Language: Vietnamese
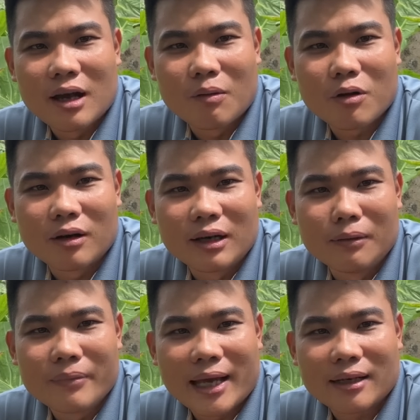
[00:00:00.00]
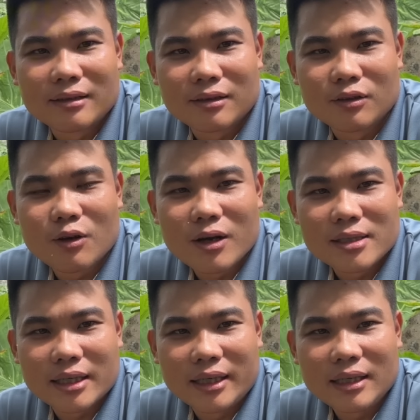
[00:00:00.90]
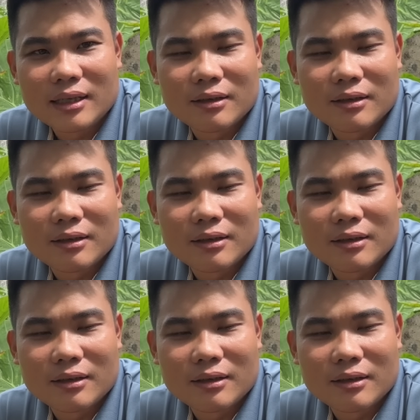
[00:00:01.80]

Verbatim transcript: ông còn lợm nhặt được của có nghệ sĩ